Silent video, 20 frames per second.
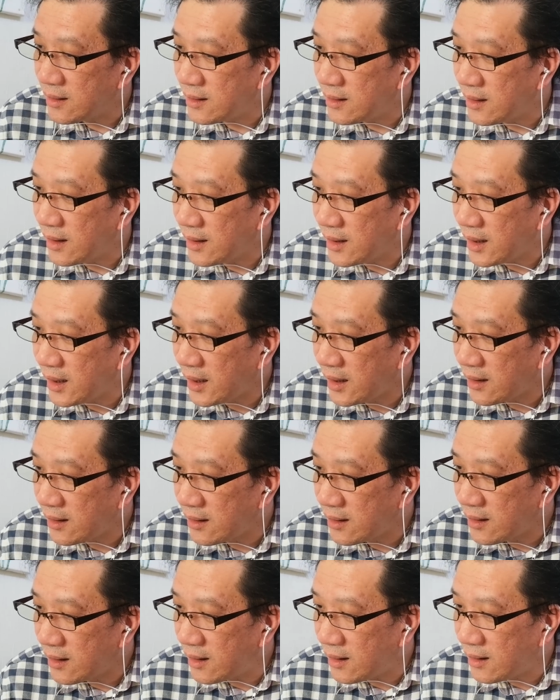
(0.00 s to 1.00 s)
Jadi
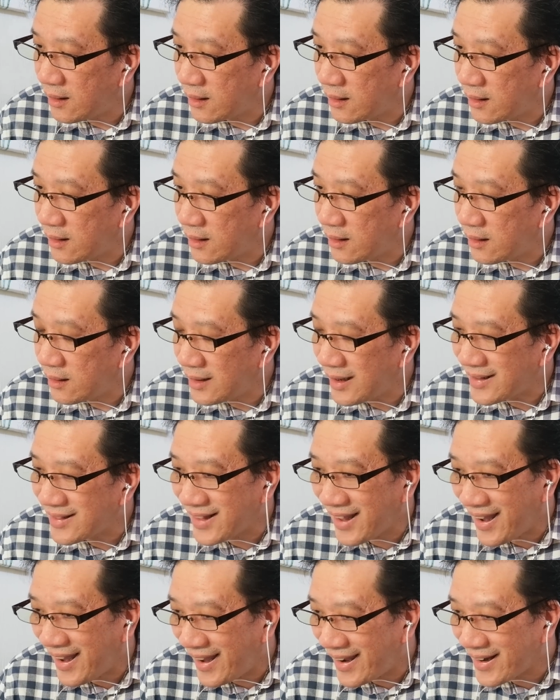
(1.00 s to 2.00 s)
eh,
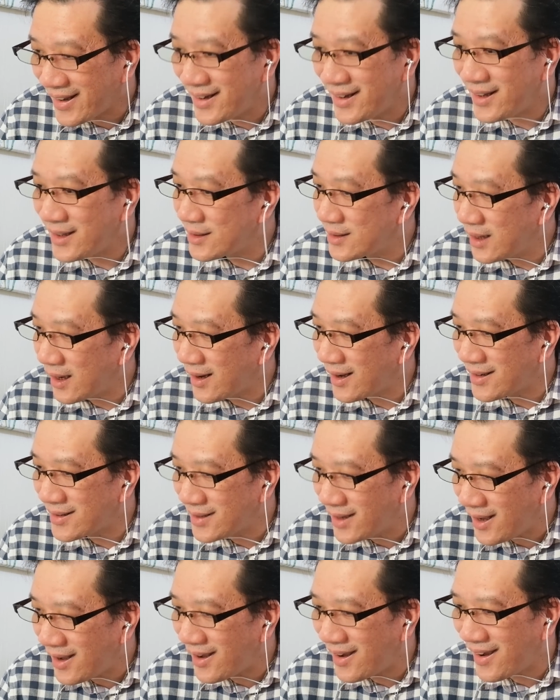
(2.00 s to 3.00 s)
data hari ini saya
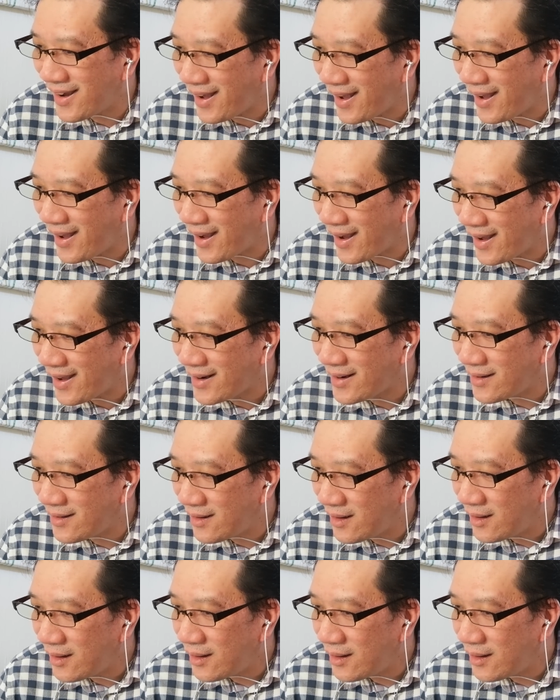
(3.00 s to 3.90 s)
rasa nggak akan